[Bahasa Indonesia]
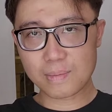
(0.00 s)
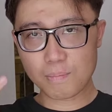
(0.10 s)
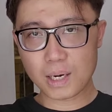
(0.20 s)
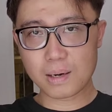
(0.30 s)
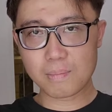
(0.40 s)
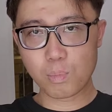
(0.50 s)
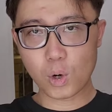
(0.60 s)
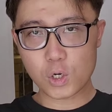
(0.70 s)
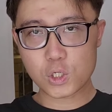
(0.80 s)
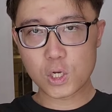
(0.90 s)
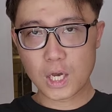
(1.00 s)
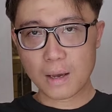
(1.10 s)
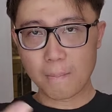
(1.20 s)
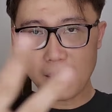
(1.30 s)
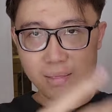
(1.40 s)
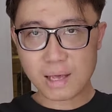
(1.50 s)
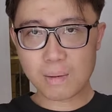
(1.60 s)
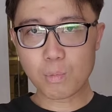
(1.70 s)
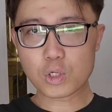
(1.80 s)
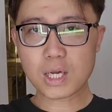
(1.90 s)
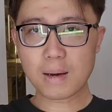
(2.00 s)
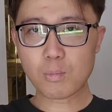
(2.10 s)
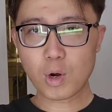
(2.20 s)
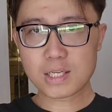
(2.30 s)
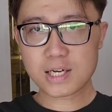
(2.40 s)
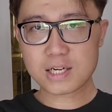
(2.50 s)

temen, bos, mantan bos kamu ngasih